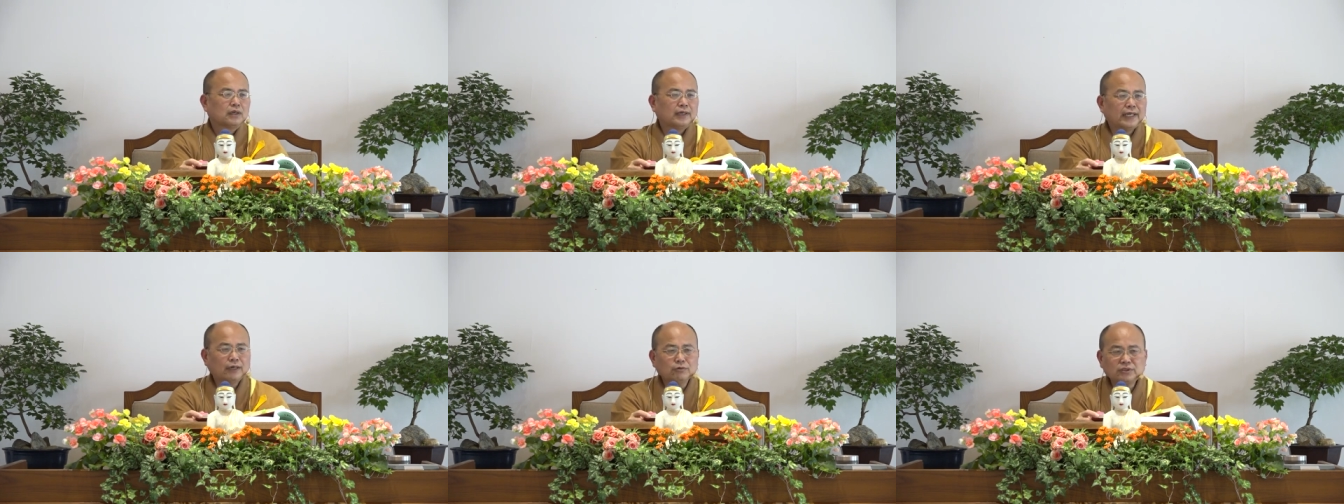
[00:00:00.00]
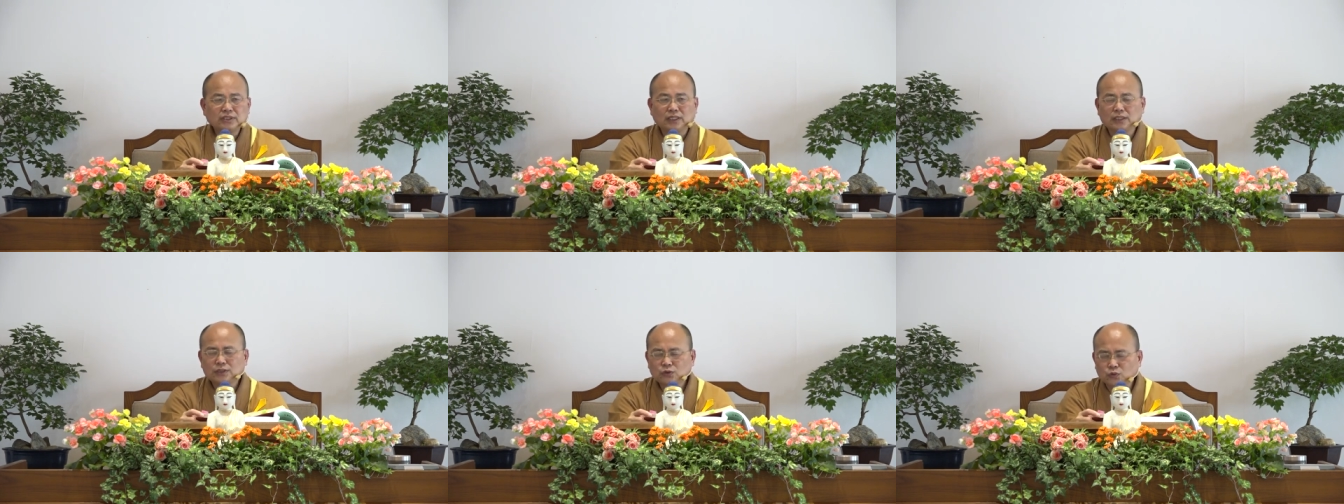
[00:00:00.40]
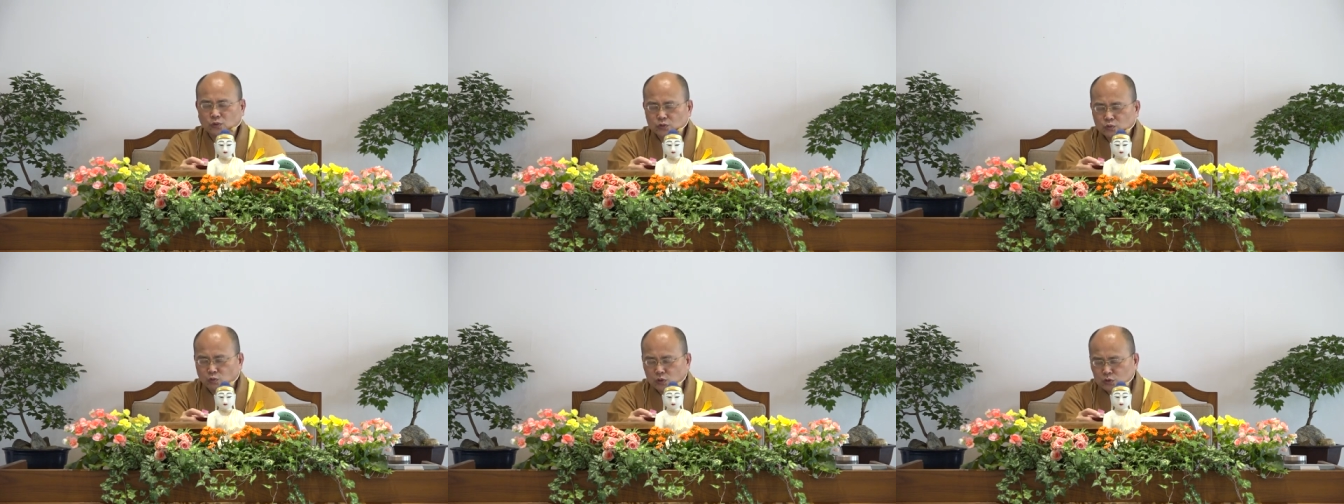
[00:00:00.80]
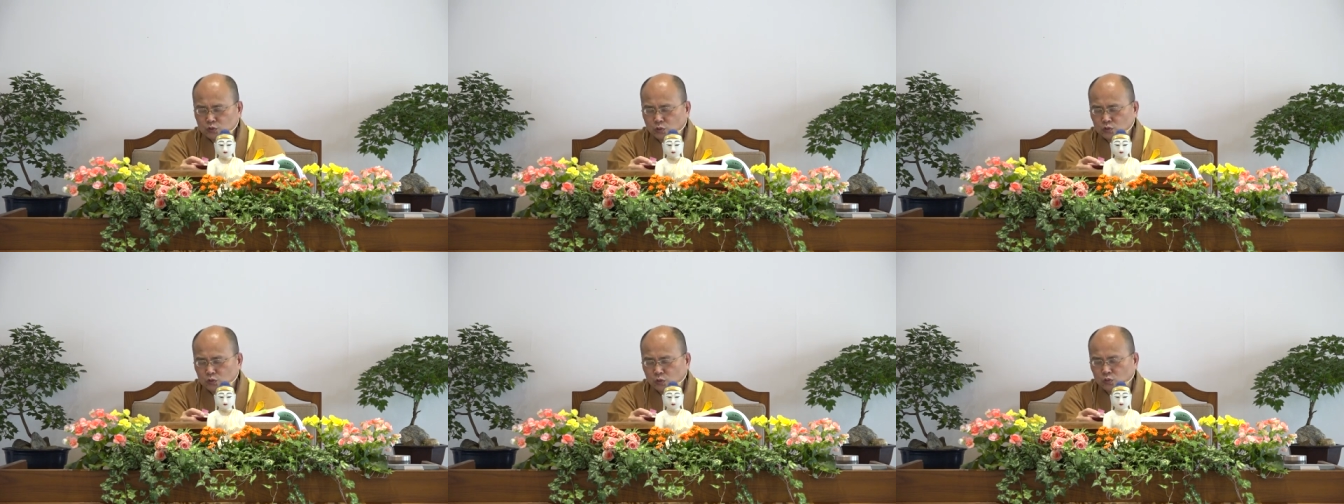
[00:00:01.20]
了解所我
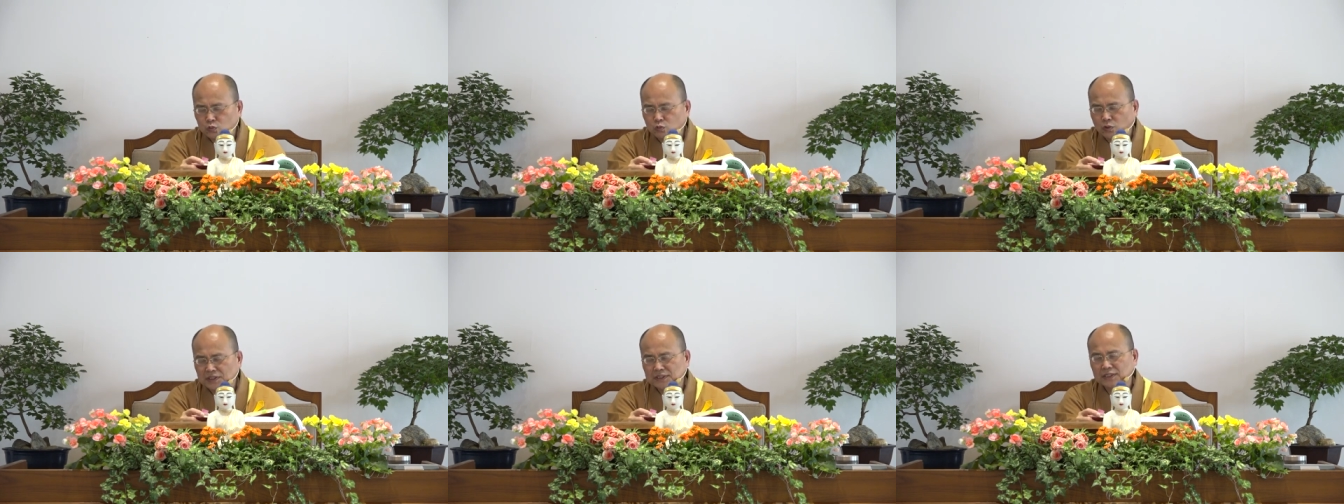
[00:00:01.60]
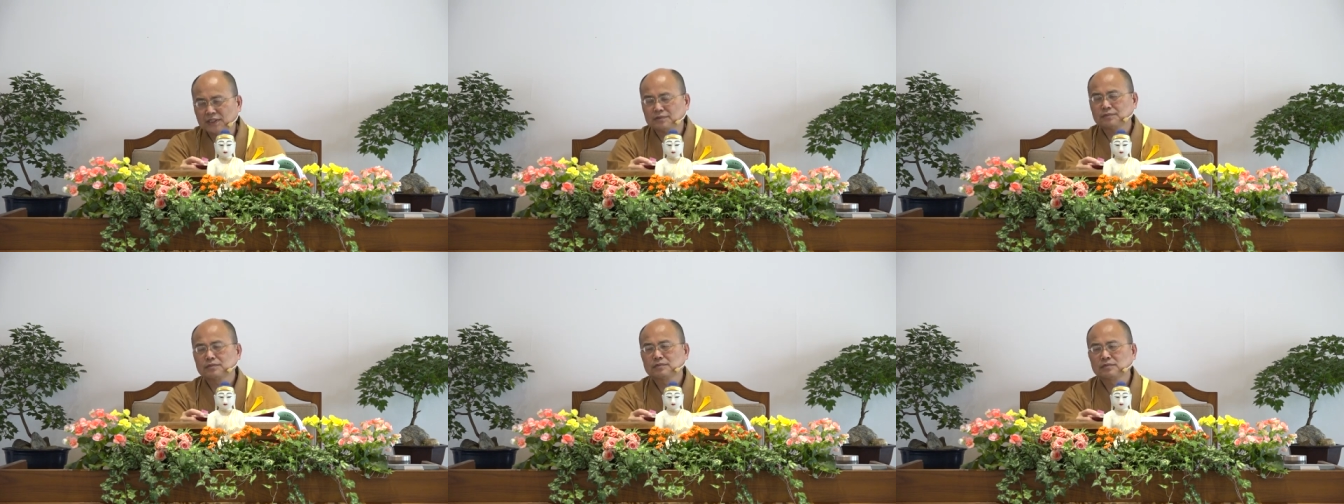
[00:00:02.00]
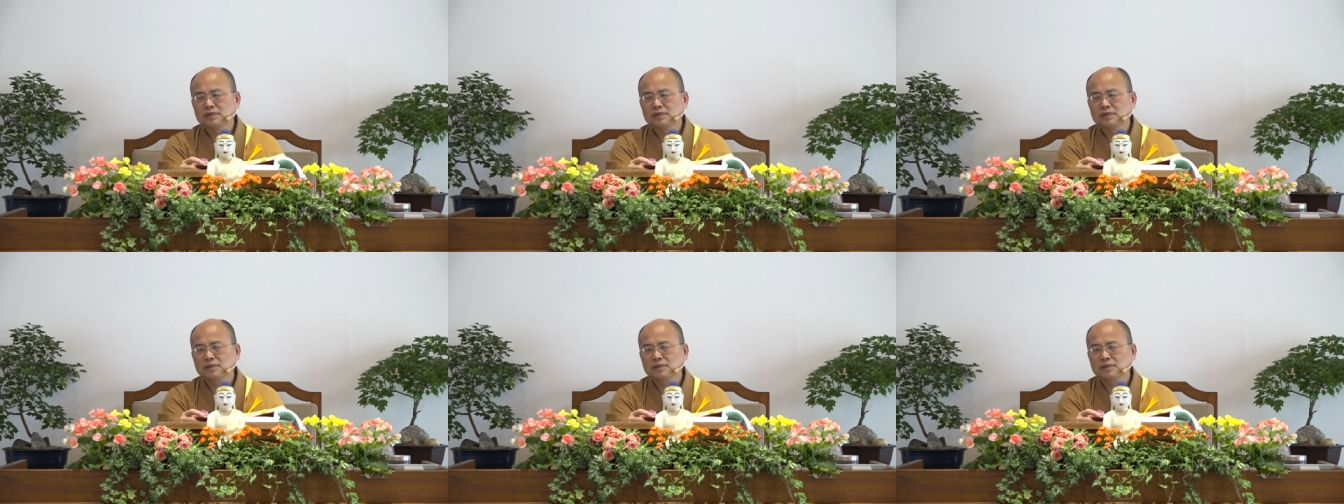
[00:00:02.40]
所说无我的人，